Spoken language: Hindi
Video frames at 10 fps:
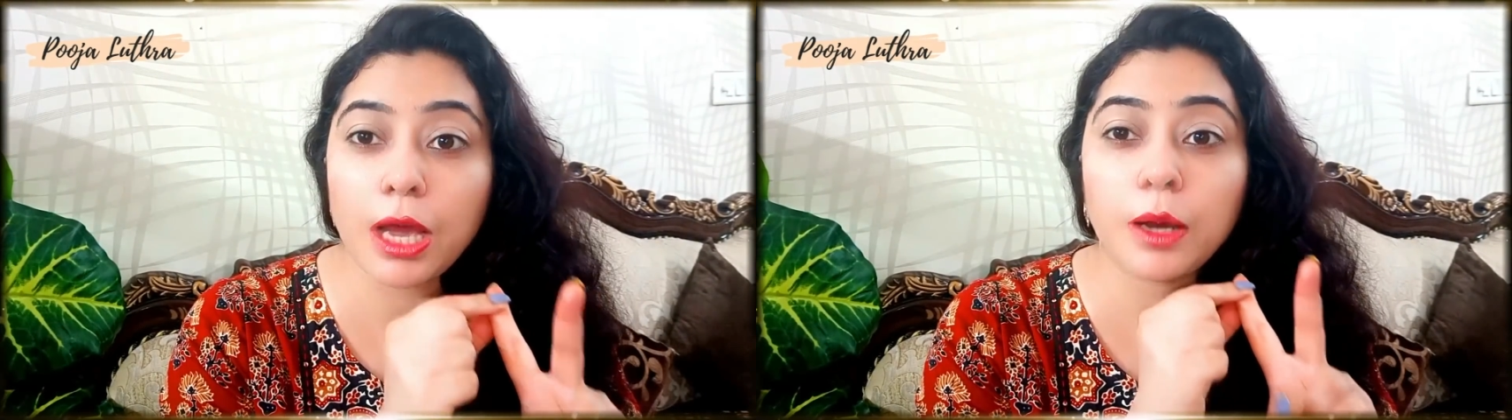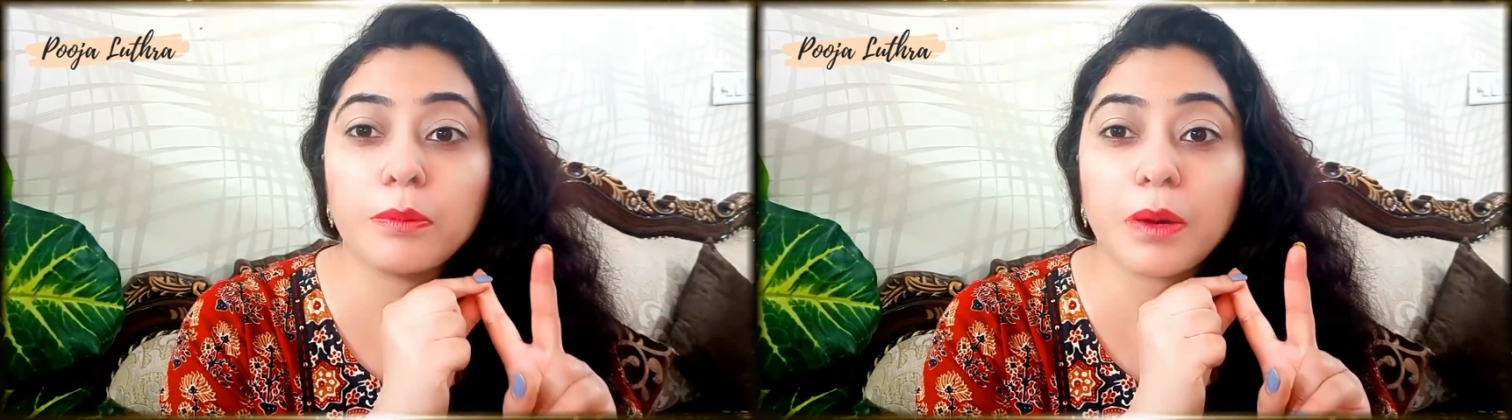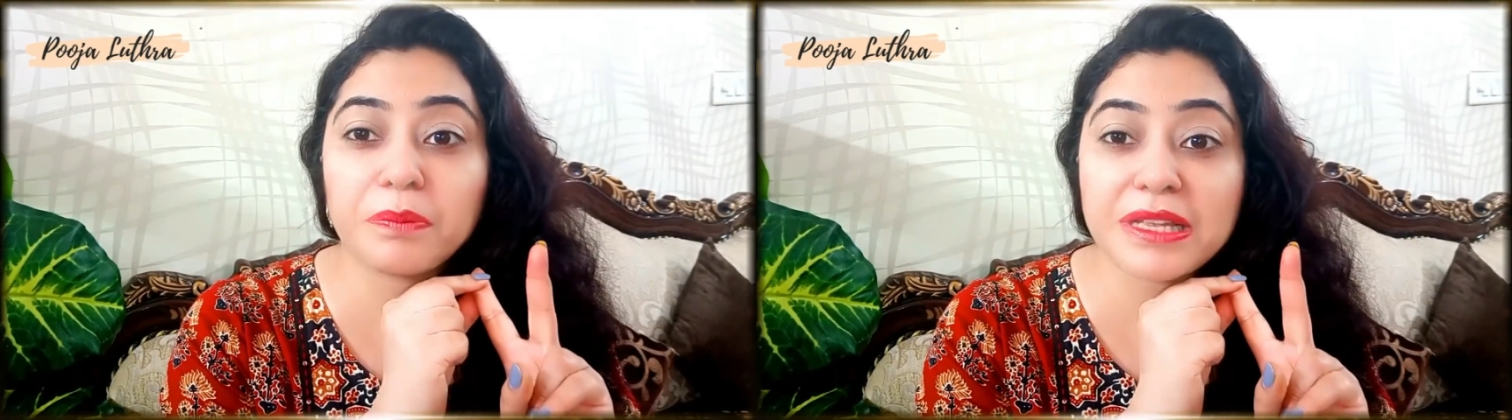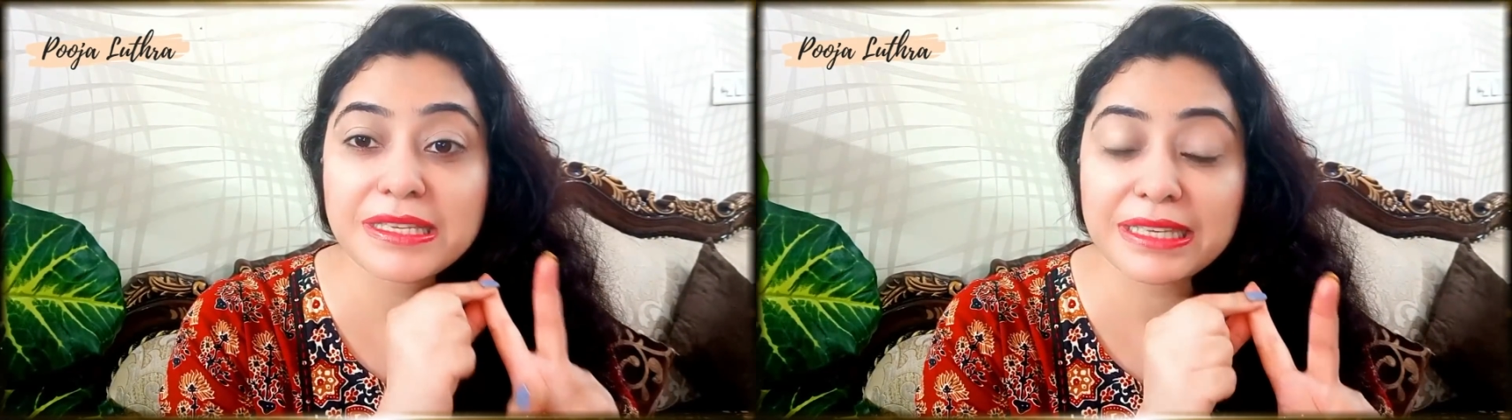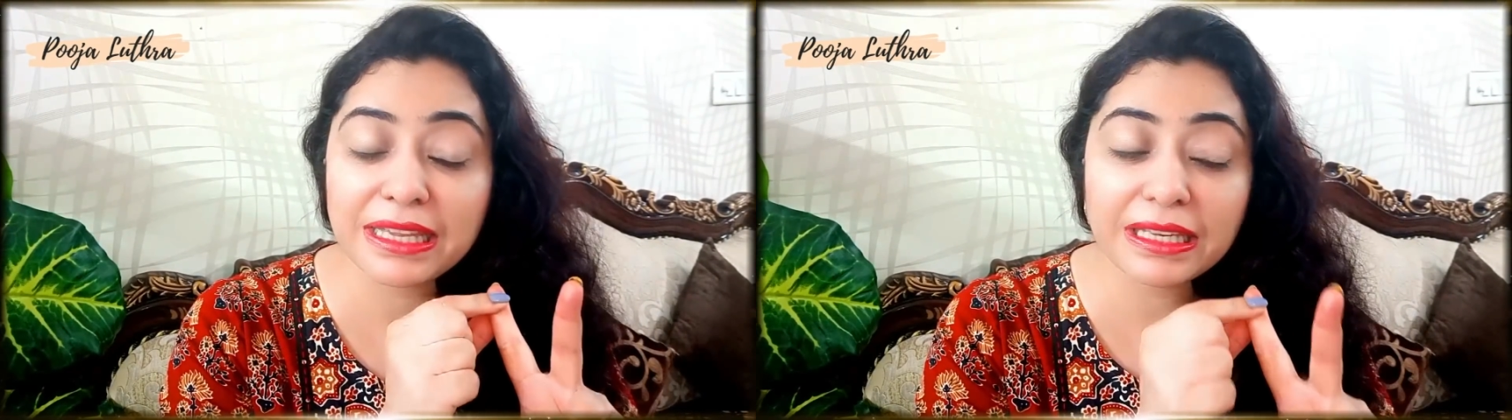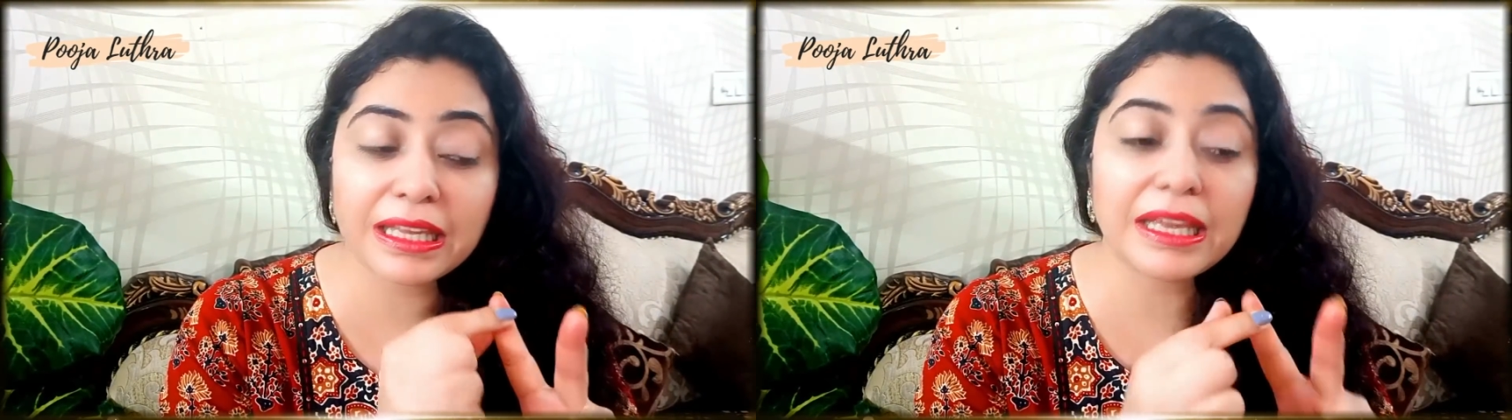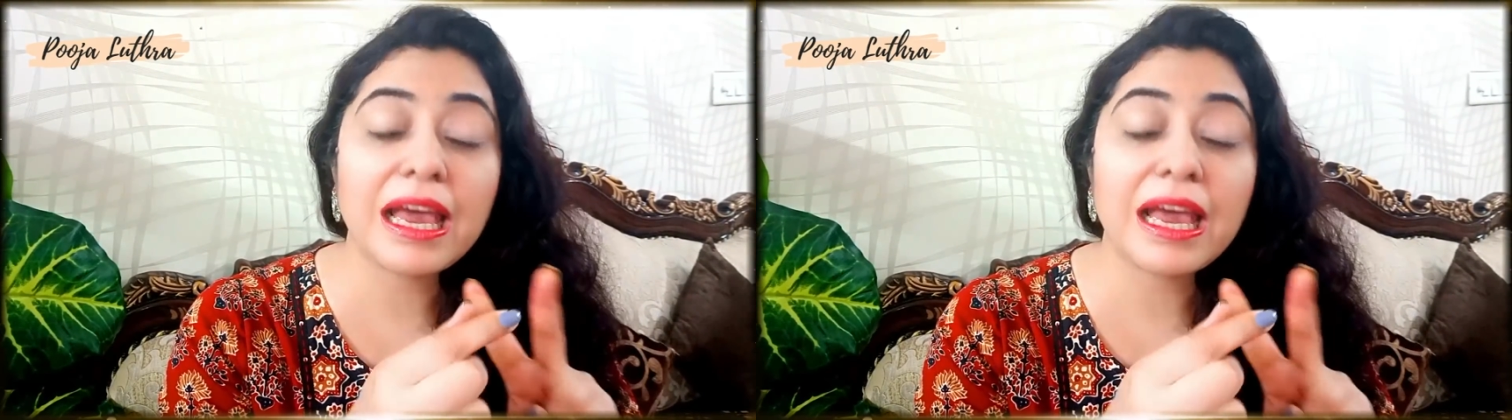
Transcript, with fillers: हैं हम अपनी स्किन की